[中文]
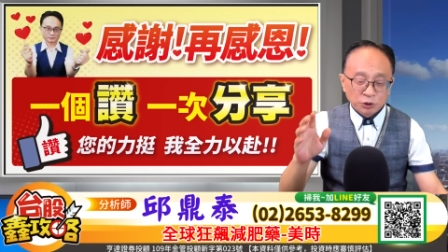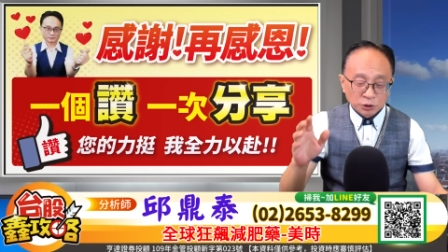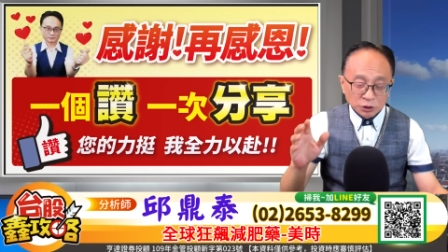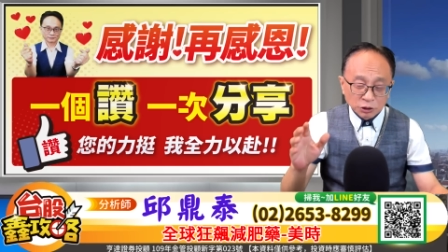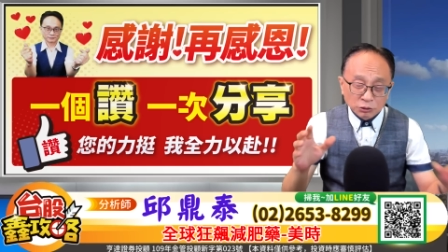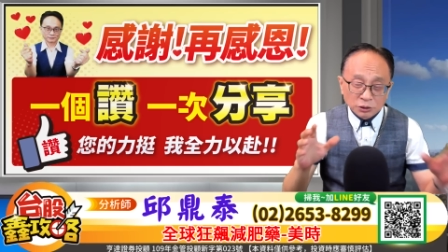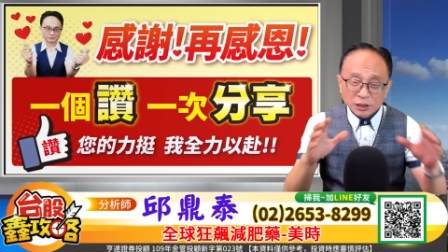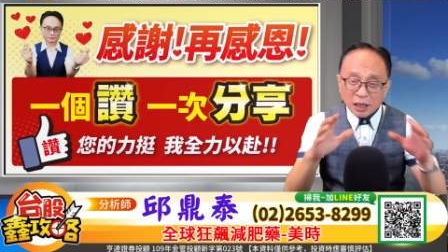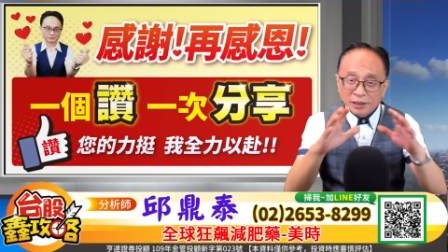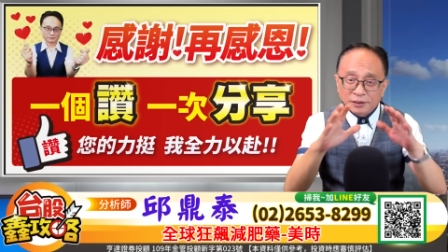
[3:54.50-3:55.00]

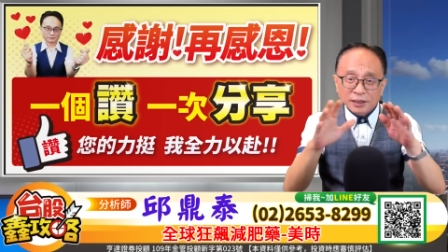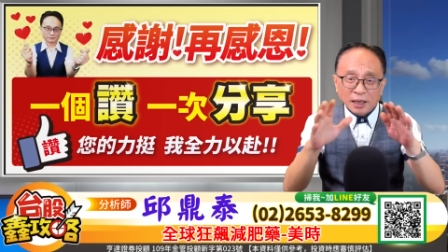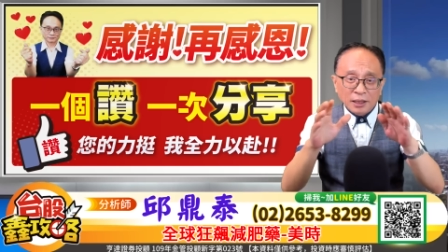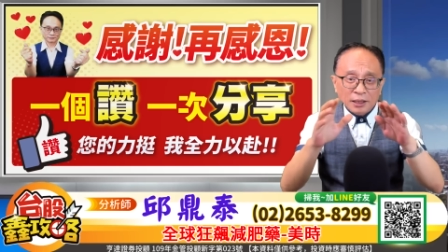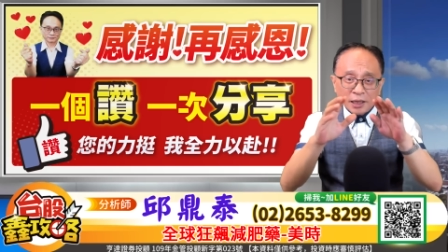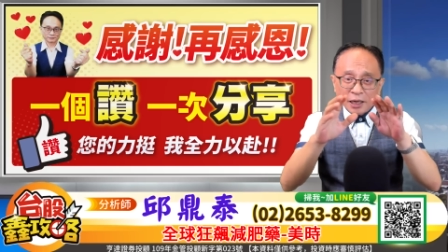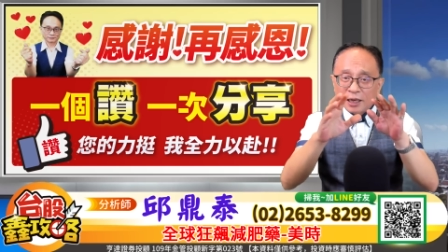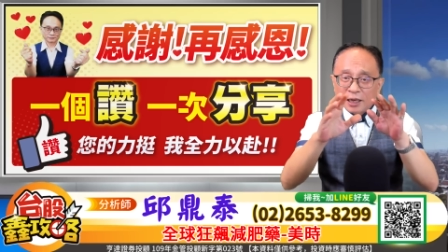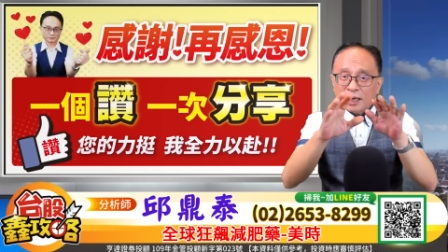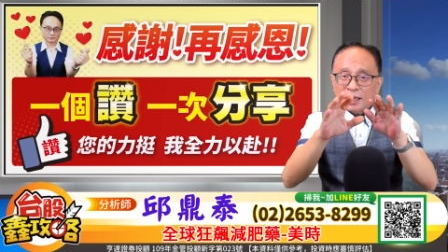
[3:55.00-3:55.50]
就单单
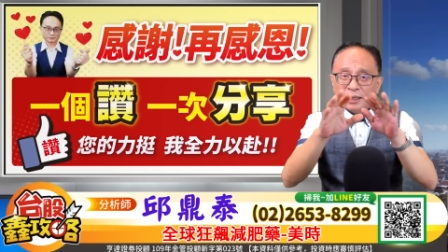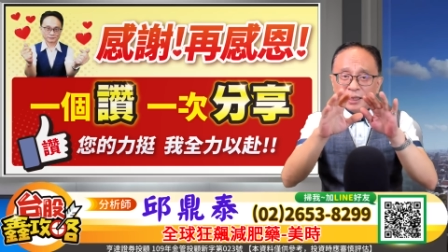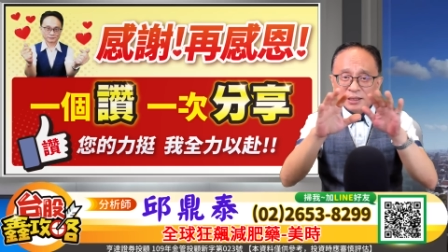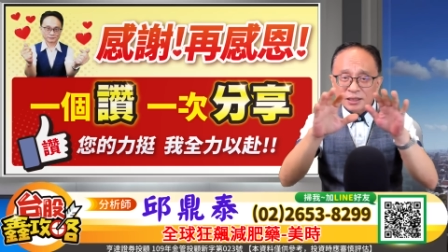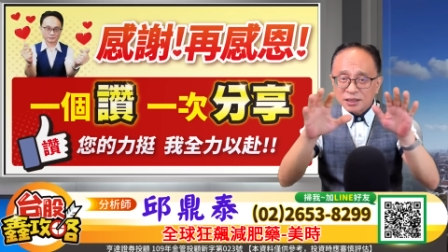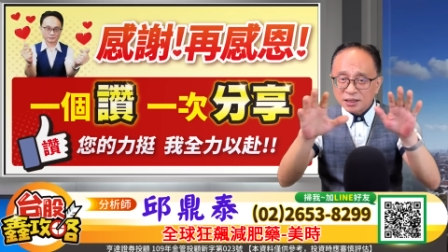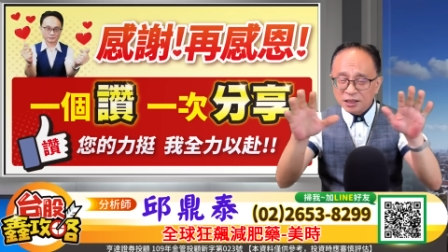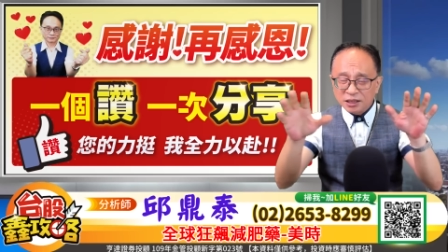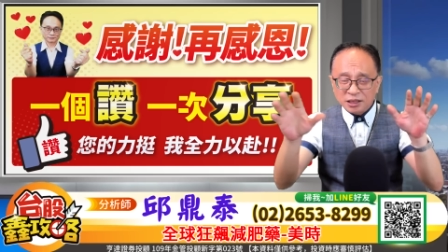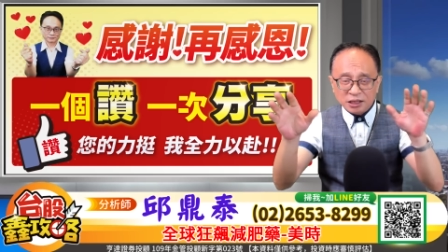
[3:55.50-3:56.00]
AI 那
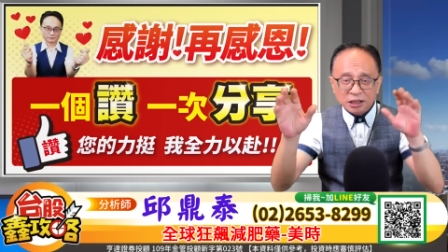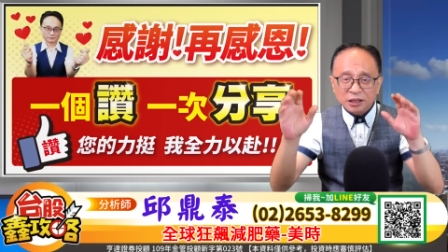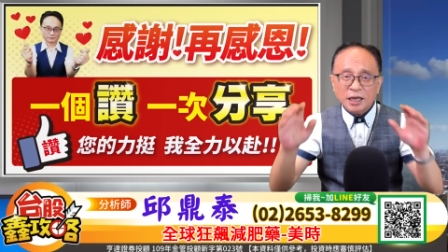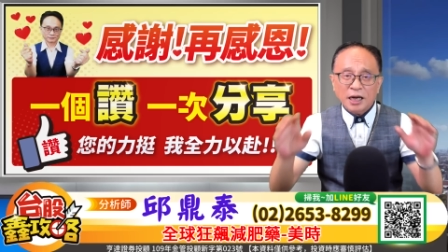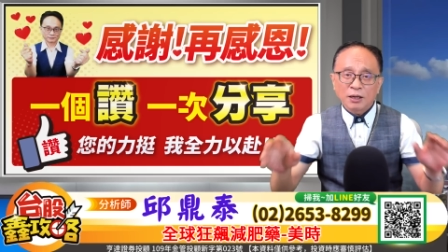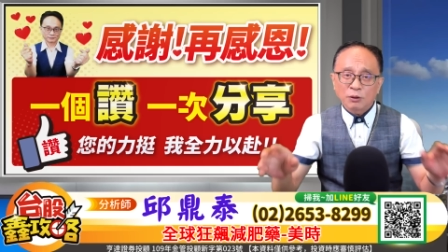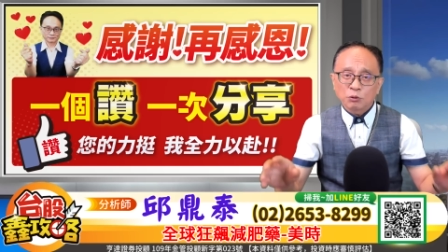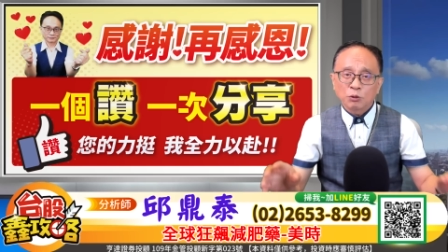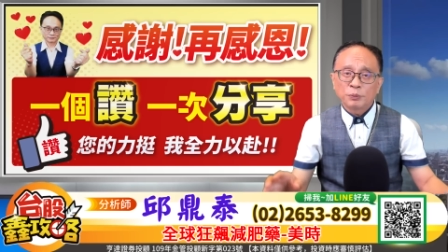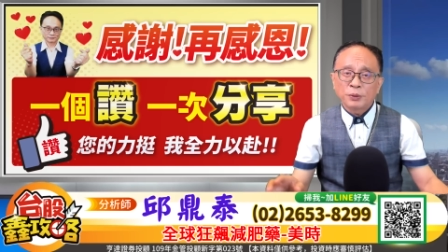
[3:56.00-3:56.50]
十几
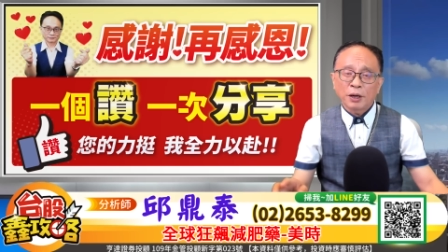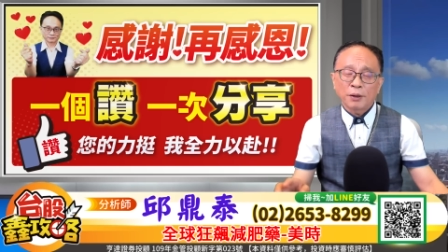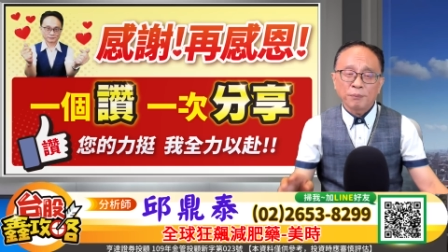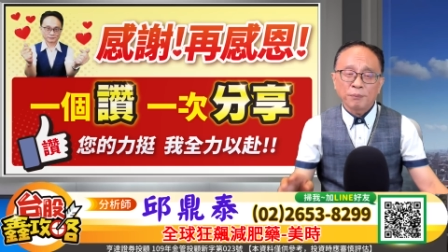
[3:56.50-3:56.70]
档股票，